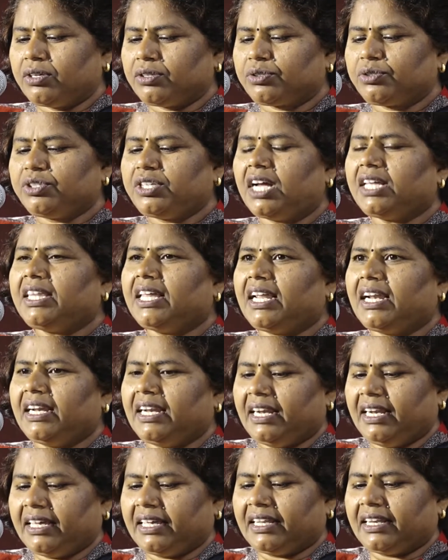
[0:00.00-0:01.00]
சுஜாதா நான்
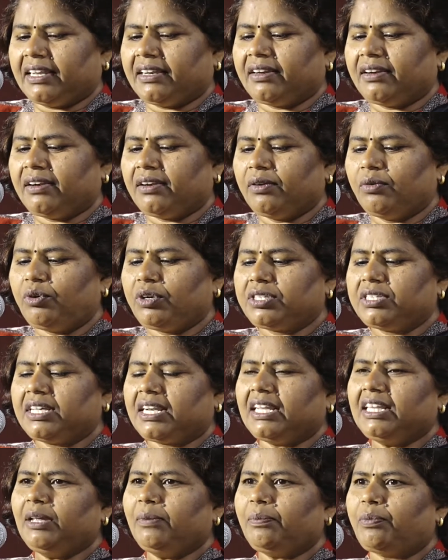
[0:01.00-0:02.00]
நினைக்கிறேன் ஒரு
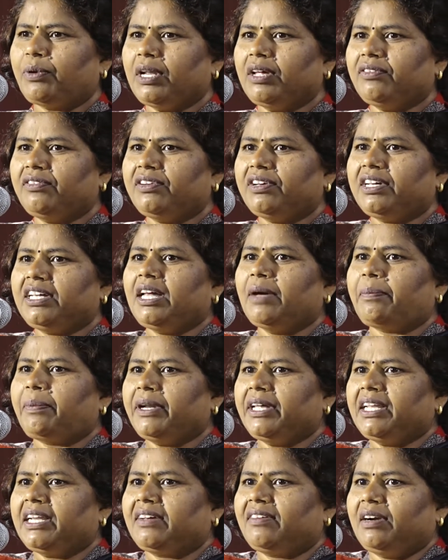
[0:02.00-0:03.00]
சிறந்த புனைவு
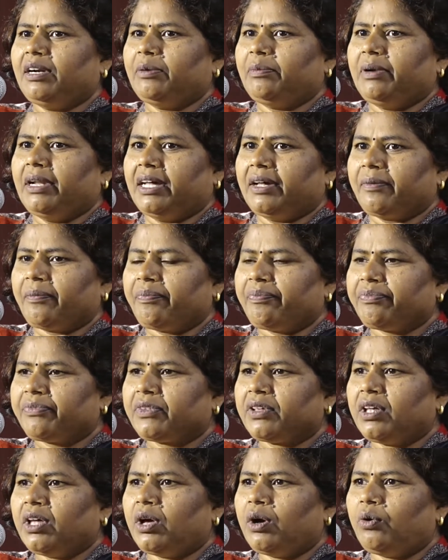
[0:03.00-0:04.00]
எப்படி இருக்க வேண்டும்னா
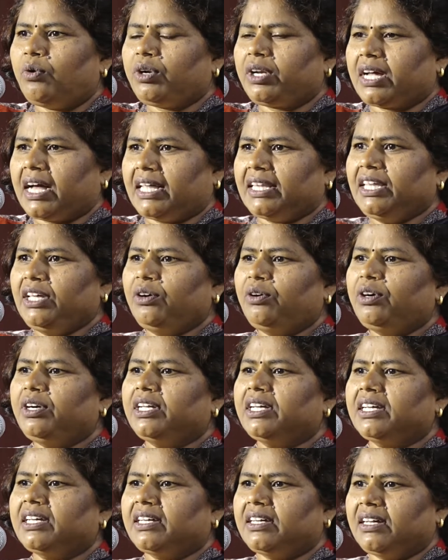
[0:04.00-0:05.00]
ஒரு கதையோடு